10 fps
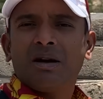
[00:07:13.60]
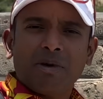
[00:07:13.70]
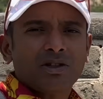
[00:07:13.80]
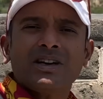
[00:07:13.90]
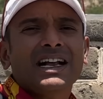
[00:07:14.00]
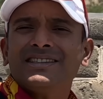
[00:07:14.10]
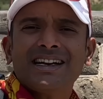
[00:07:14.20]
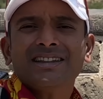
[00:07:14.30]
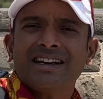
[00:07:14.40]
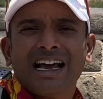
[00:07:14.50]
మొత్తం కల్చర్
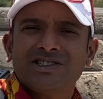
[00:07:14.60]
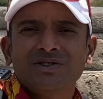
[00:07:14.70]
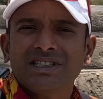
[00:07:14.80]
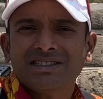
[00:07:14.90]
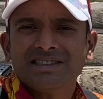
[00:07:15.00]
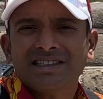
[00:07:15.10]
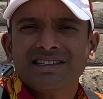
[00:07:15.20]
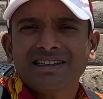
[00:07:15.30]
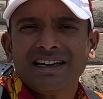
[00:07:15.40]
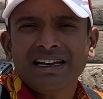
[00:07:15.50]
అంతా నాశనం చేసేస్తారు
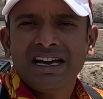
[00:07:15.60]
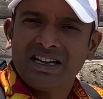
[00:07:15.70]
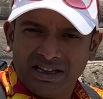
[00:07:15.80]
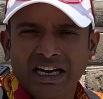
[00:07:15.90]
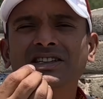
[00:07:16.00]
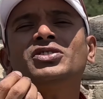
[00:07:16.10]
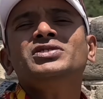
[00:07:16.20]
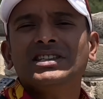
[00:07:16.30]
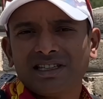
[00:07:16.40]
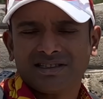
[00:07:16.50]
కదా దరిద్రం
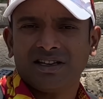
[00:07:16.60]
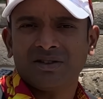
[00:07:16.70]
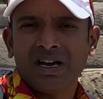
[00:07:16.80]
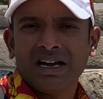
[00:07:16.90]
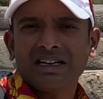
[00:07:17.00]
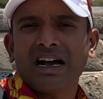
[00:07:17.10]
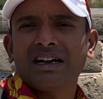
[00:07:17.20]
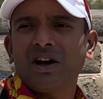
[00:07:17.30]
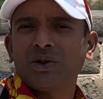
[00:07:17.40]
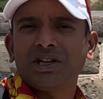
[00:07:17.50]
చేసేస్తారు
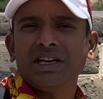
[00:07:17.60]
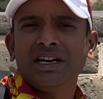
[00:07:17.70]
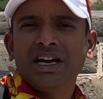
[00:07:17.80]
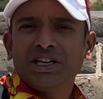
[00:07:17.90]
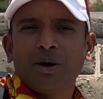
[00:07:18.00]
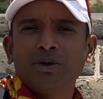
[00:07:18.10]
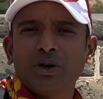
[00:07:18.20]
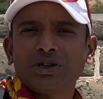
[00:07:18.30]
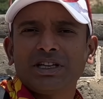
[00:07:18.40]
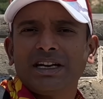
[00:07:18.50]
గంగోత్రి
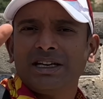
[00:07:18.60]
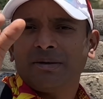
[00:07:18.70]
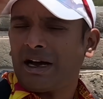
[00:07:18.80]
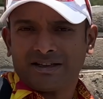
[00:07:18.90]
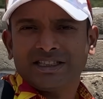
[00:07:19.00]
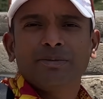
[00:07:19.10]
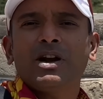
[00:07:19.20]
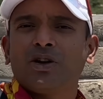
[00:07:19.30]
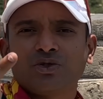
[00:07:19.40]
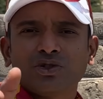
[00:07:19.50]
యమునోత్రి అని ఆ
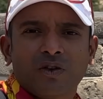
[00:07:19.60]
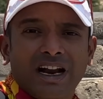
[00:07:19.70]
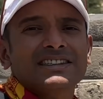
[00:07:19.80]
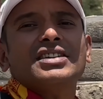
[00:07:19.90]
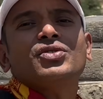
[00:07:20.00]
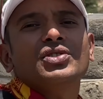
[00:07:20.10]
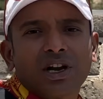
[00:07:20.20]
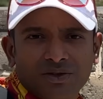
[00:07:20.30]
సినిమాల్లో చూసాం రాసేస్తుంటారు